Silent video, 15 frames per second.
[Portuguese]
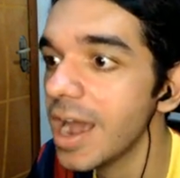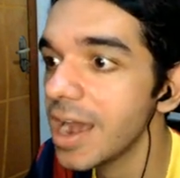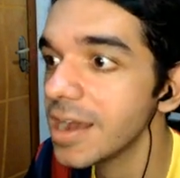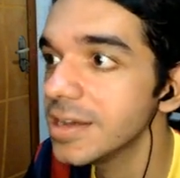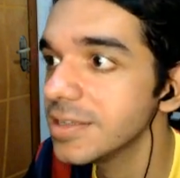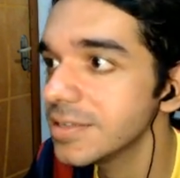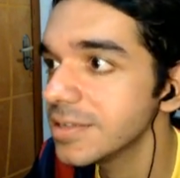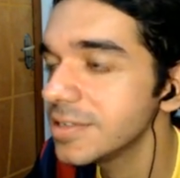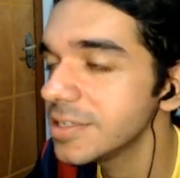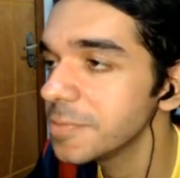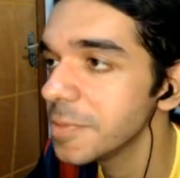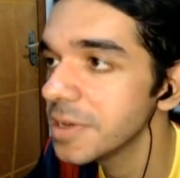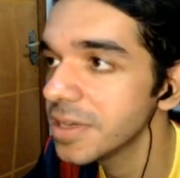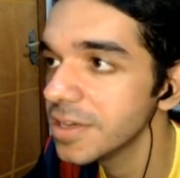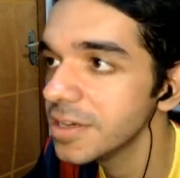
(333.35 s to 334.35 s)
Ah, esse
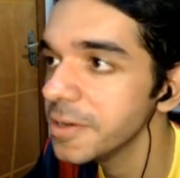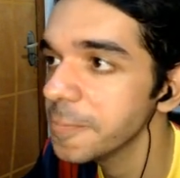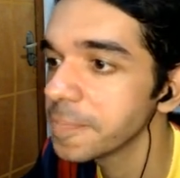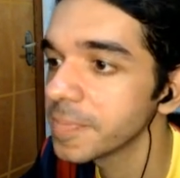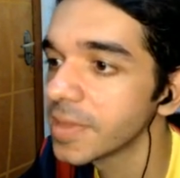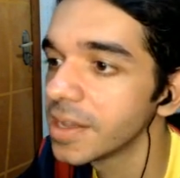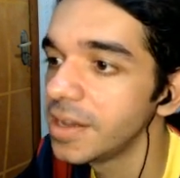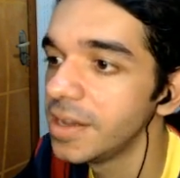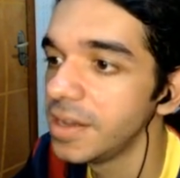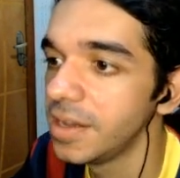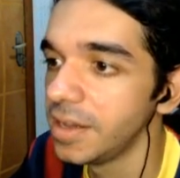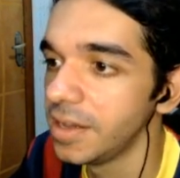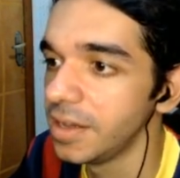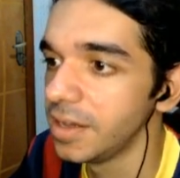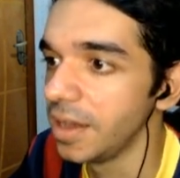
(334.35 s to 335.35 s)
time aqui
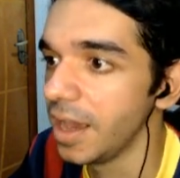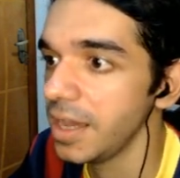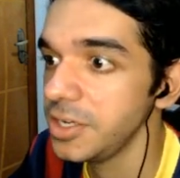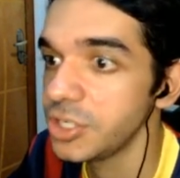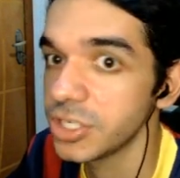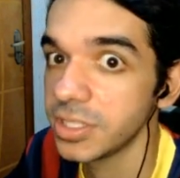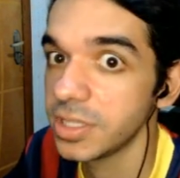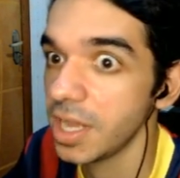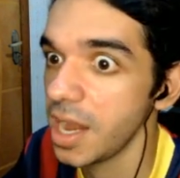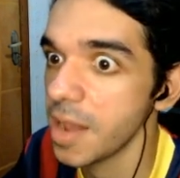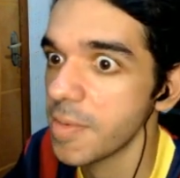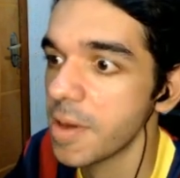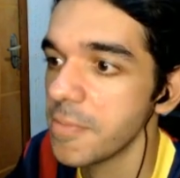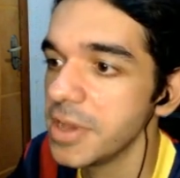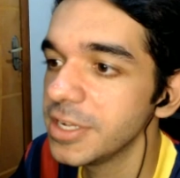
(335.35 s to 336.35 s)
é
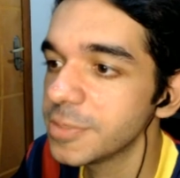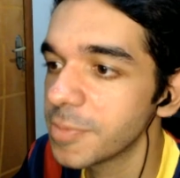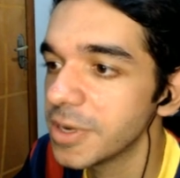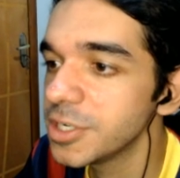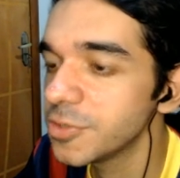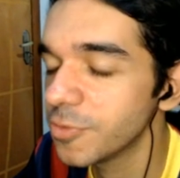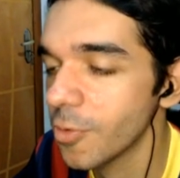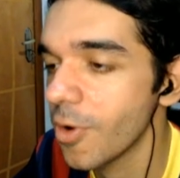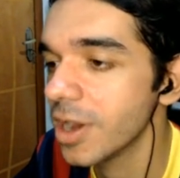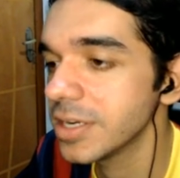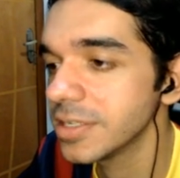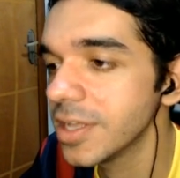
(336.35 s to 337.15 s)
extremamente mais forte.